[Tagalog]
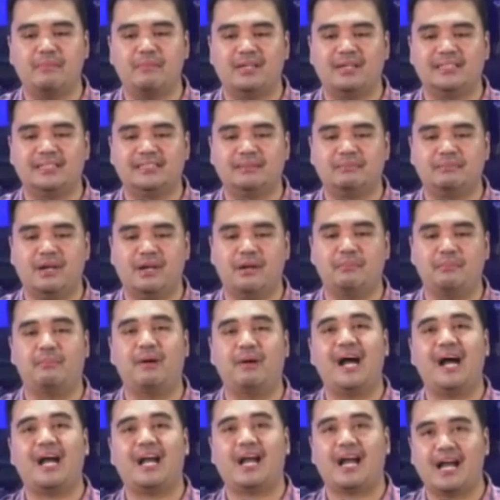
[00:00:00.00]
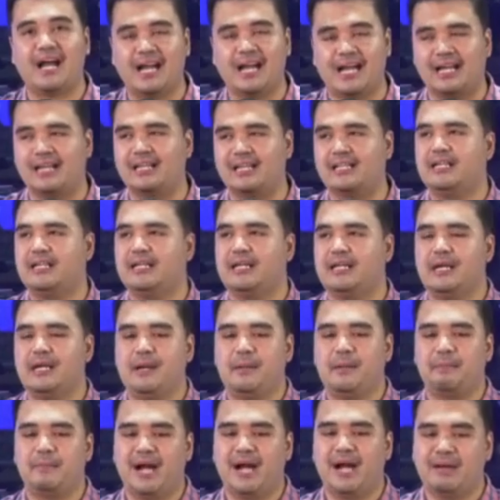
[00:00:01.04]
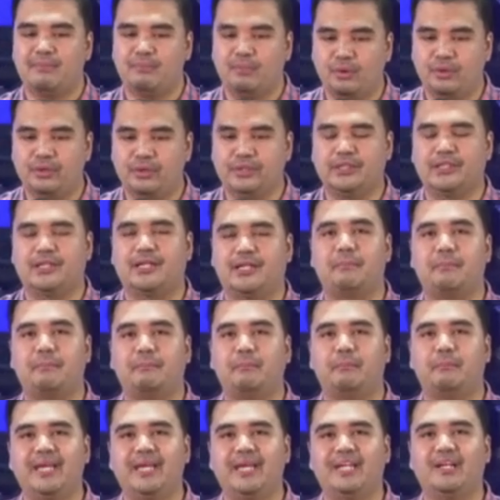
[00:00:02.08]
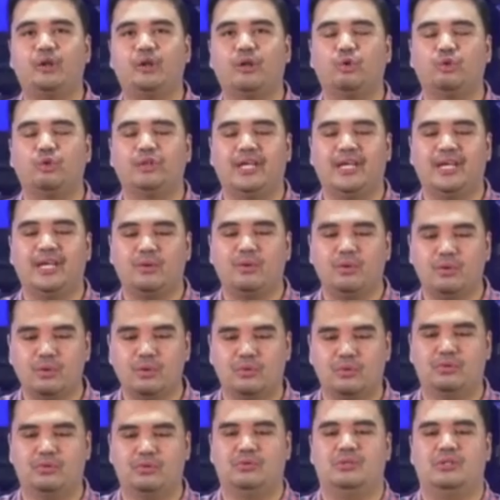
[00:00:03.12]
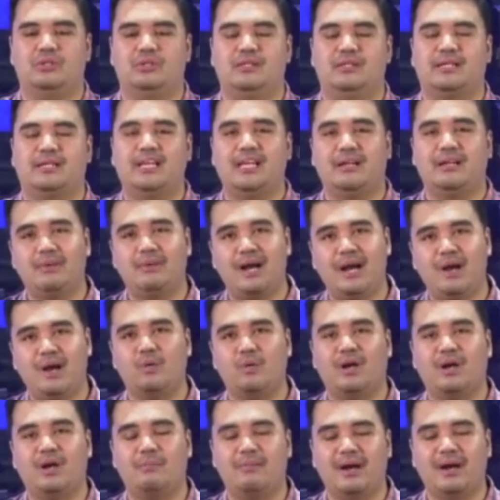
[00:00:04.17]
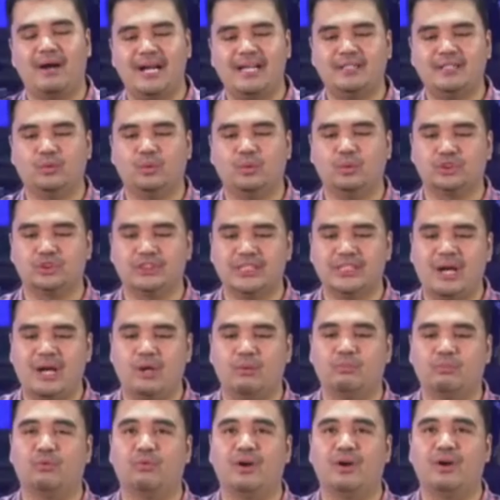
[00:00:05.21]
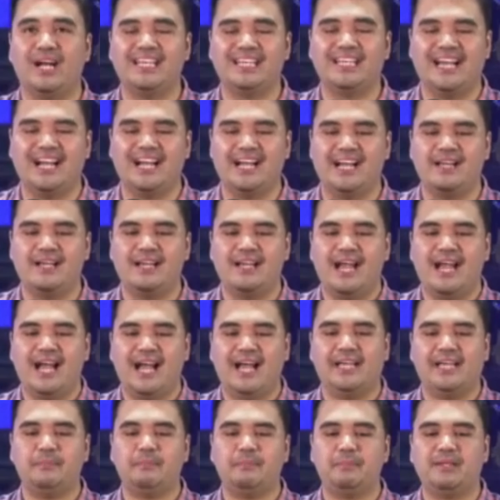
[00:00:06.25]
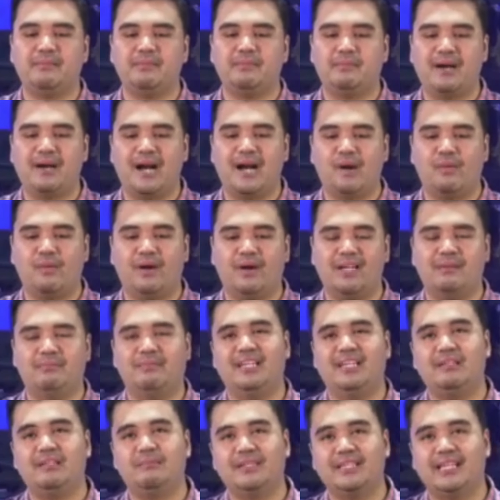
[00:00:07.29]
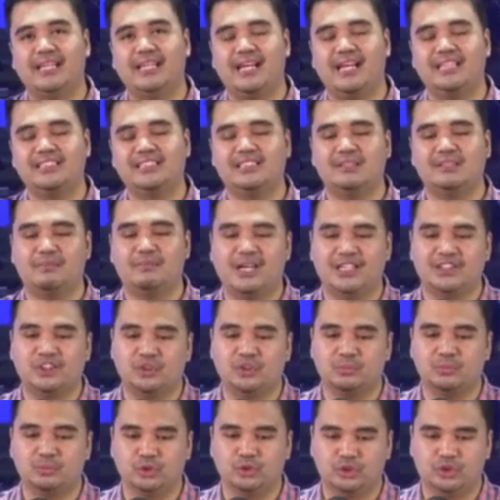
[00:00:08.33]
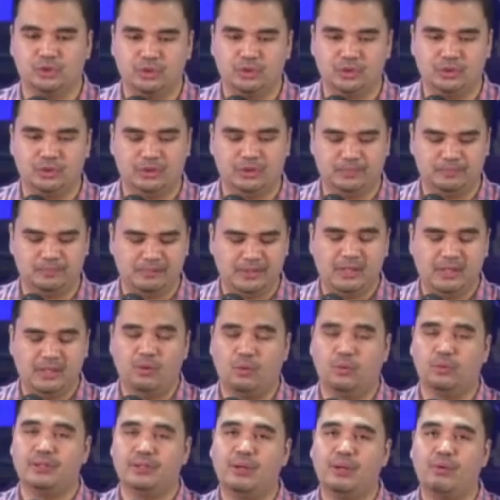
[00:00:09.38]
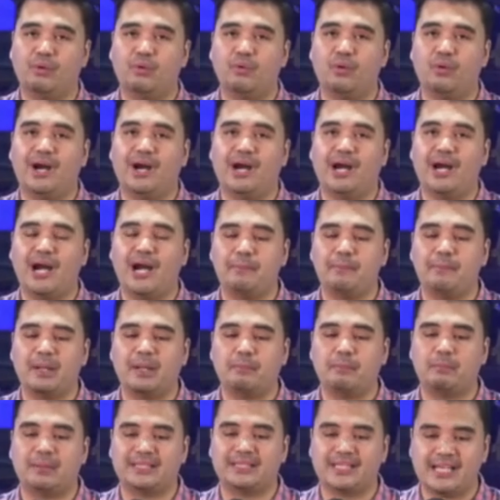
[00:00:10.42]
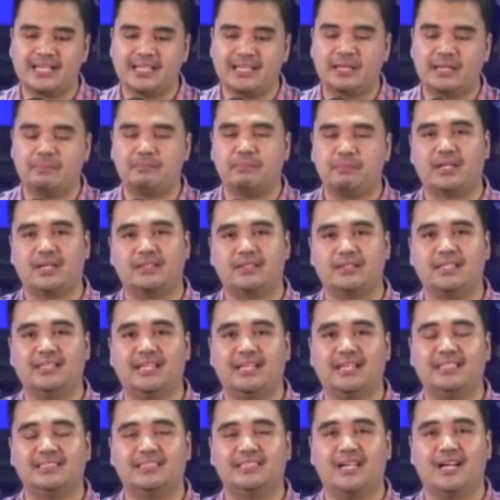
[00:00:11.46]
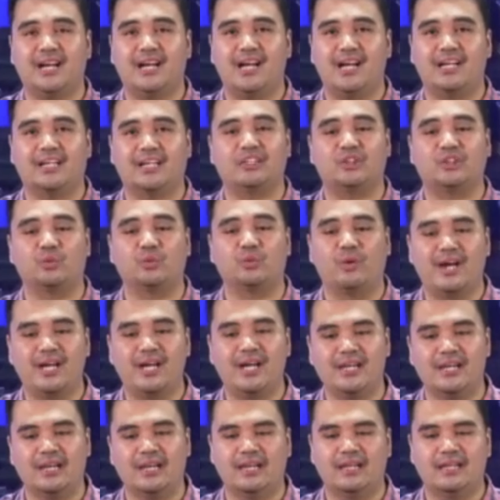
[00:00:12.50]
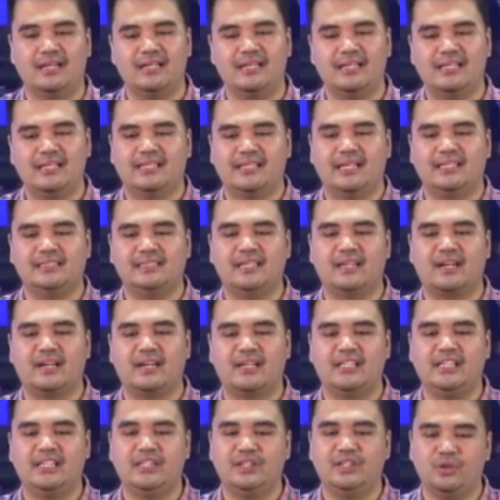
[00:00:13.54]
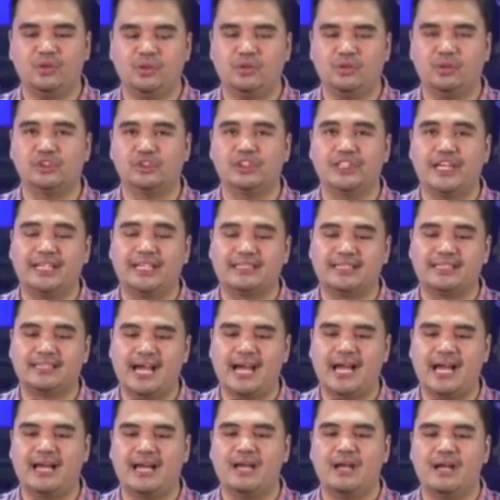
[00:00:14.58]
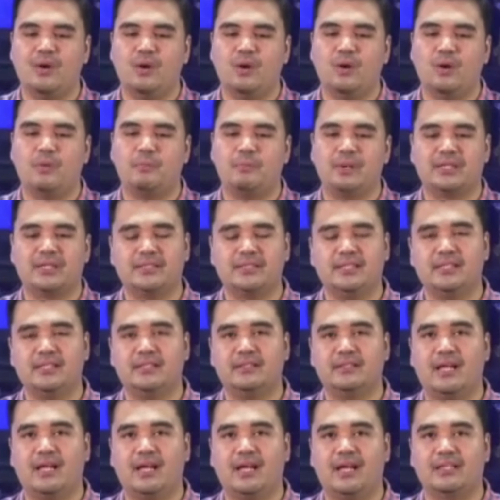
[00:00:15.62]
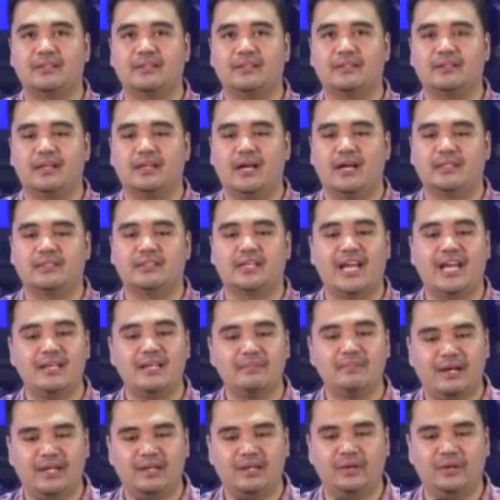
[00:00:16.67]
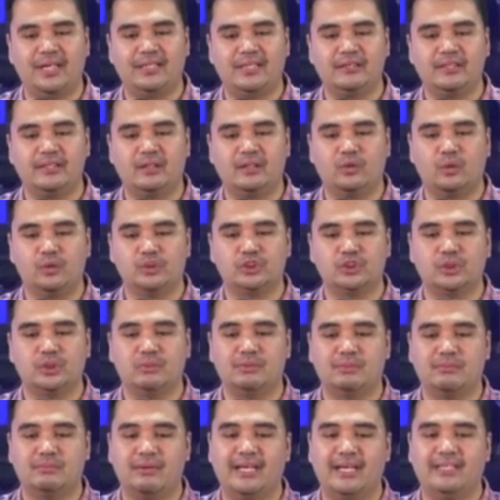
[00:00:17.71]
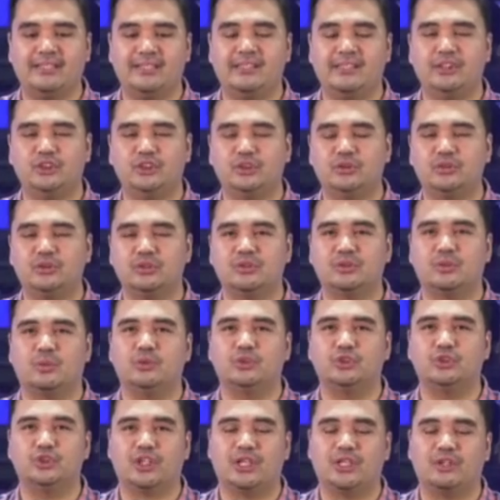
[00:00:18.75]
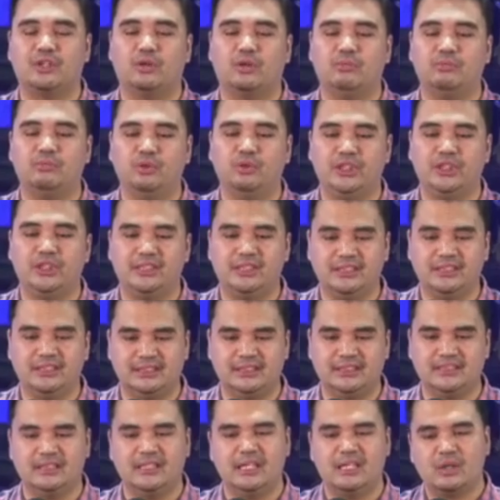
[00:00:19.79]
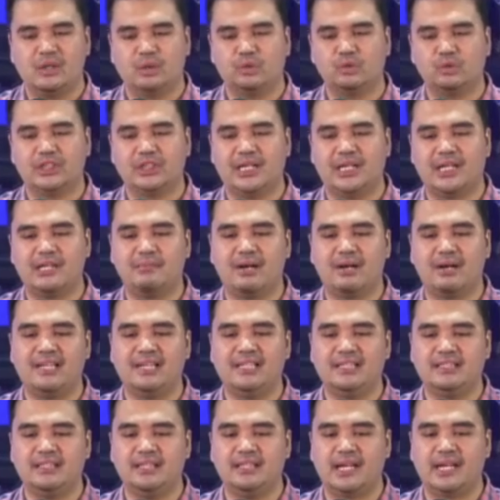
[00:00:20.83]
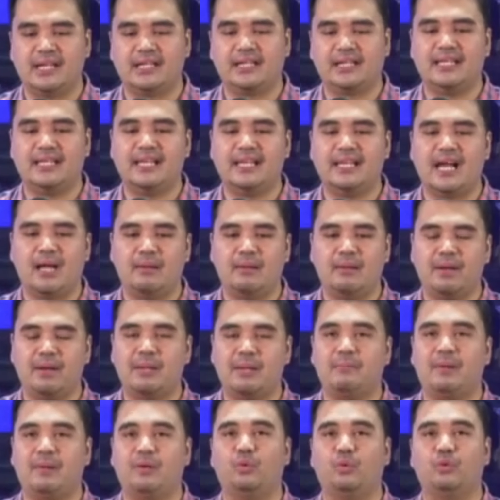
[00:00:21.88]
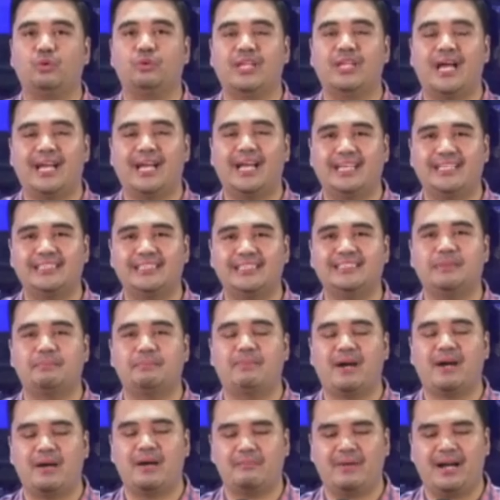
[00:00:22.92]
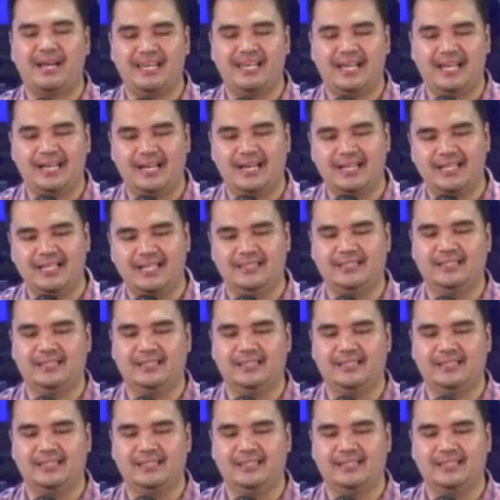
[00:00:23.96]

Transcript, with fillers: sa mga baka, baboy, kambing, kuneho, kalabaw, kabayo, usa o buwaya ay ipinagbabawal maliban na lang sa mga sumusunod. Una ho, kung ang uh, pagpatay ay parte ng isang uh, ritual, ng isang relihiyon o sekta, o parte ng uh, uh, tribal o ethnic custom ng mga indigenous cultural communities, kung saan ang mga leader ay kailangang makipag-ugnayan sa pamahalaan.